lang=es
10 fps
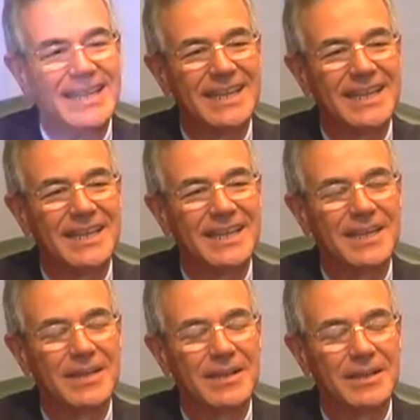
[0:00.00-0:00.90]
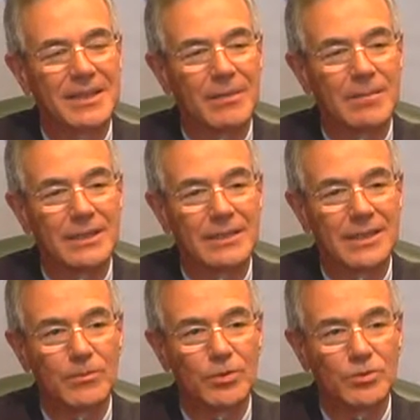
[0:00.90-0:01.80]
Eh, también
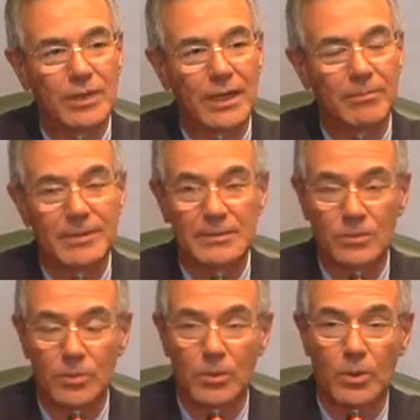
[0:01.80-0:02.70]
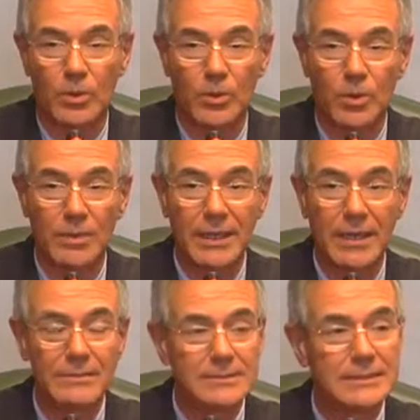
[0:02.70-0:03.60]
tenemos a empresas como
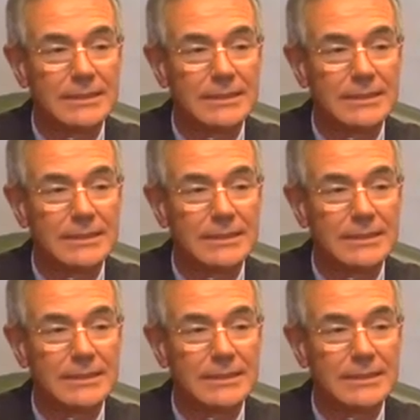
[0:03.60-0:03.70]
Norvial,